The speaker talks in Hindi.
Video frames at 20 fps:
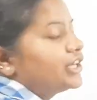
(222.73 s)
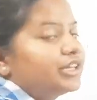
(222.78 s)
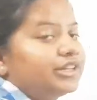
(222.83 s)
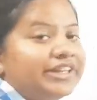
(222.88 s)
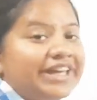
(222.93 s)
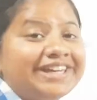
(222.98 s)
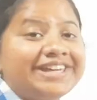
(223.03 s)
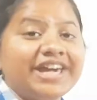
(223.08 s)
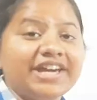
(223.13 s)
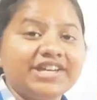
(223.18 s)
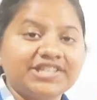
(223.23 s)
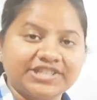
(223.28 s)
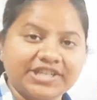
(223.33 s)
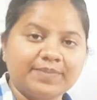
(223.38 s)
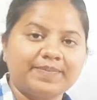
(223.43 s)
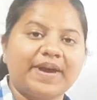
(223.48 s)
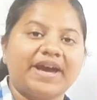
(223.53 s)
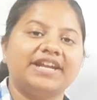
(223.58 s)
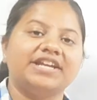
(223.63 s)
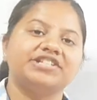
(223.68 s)
देखिए इससे
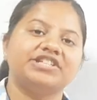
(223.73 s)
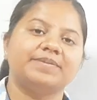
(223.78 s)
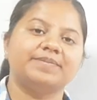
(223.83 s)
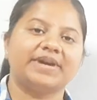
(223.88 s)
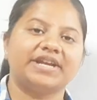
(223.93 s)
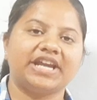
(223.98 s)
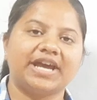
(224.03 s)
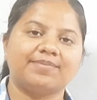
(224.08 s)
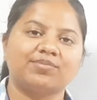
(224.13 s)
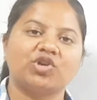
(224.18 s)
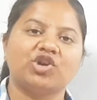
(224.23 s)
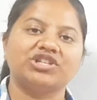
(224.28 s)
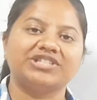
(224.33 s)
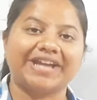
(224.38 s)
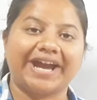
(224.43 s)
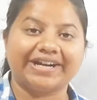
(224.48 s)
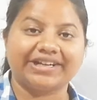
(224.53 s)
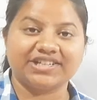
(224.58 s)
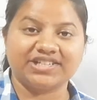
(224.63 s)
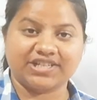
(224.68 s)
पहले जब मैंने आपको
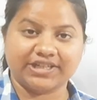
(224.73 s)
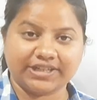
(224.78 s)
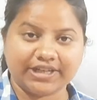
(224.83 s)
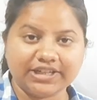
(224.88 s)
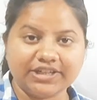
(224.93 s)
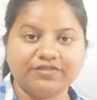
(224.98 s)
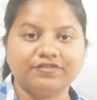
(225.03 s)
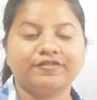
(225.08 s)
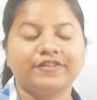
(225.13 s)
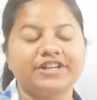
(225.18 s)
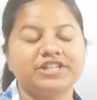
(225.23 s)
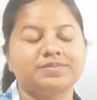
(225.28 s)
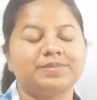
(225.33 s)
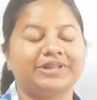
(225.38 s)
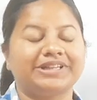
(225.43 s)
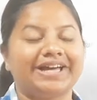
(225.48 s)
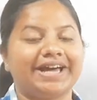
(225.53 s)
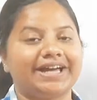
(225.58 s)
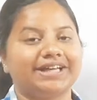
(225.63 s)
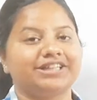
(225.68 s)
स्टैटिस्टिकल इन्फ्लुएंस
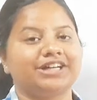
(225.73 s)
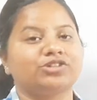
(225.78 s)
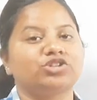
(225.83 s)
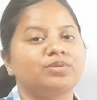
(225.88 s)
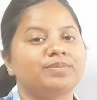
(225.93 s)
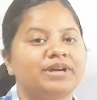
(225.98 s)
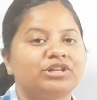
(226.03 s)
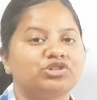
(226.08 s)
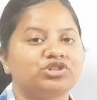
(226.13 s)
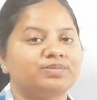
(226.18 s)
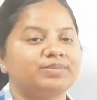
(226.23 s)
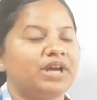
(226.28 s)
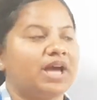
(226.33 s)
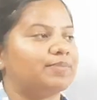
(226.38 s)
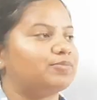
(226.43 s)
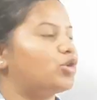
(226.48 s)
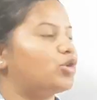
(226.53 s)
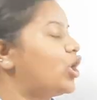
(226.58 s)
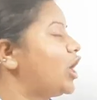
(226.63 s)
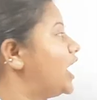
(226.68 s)
बताया था तो मैंने उसमें
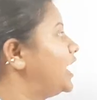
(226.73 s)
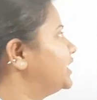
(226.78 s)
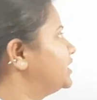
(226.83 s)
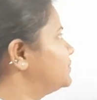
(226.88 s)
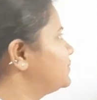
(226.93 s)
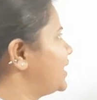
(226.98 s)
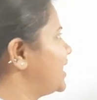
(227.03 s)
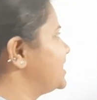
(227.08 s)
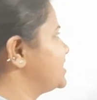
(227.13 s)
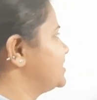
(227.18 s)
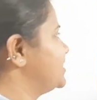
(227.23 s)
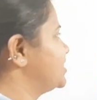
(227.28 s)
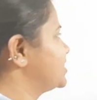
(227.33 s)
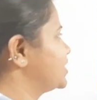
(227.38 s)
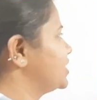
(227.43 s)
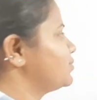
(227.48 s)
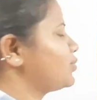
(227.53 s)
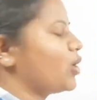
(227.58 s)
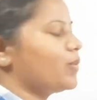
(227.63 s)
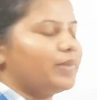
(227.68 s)
आपको अनबायसनेस के
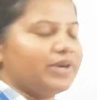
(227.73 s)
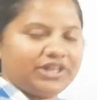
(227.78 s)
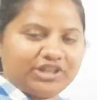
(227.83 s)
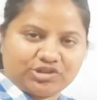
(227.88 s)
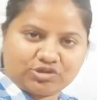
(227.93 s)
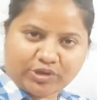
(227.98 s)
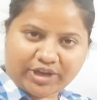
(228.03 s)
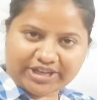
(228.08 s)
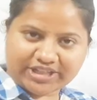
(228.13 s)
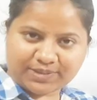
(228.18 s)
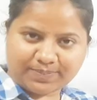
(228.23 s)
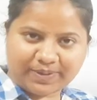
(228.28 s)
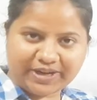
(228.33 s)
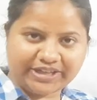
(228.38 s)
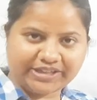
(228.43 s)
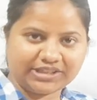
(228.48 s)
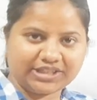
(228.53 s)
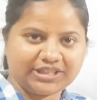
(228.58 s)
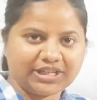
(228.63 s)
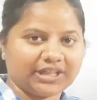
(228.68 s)
प्रॉपर्टीज को
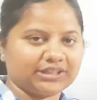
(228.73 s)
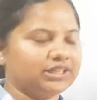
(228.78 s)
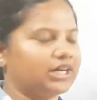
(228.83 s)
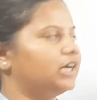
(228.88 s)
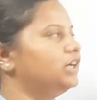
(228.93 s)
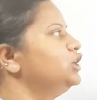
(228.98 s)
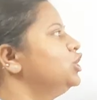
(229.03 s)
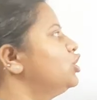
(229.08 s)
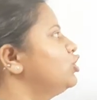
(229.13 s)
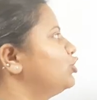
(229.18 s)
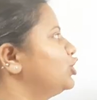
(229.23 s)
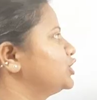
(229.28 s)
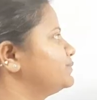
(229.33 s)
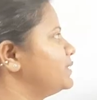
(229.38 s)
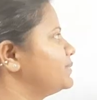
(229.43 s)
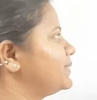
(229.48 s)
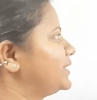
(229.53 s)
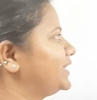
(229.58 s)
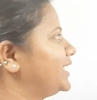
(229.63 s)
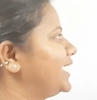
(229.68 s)
एक्सप्लेन किया था और
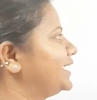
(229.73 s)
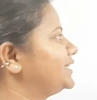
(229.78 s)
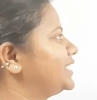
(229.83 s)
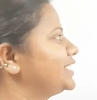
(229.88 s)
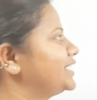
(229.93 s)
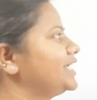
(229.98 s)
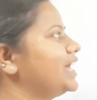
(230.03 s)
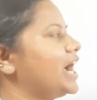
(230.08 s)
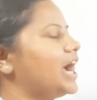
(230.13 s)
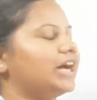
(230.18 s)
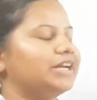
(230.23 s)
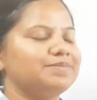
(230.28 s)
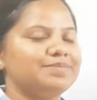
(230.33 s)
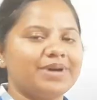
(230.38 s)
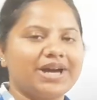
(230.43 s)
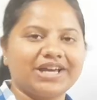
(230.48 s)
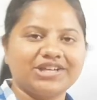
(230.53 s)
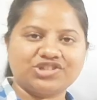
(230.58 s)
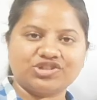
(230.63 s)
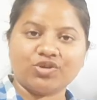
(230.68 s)
उसमें बताया था कि
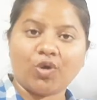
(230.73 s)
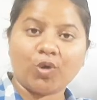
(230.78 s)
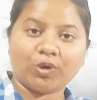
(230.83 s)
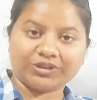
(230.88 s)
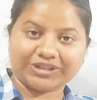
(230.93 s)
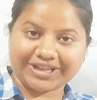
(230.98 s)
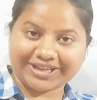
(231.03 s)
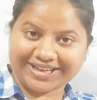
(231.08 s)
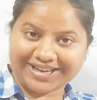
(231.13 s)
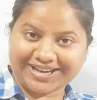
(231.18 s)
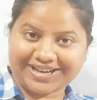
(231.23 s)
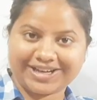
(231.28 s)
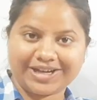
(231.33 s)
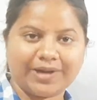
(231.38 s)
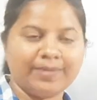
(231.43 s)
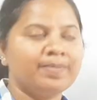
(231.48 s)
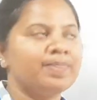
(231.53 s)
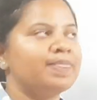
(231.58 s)
अनबायस्ड होता क्या है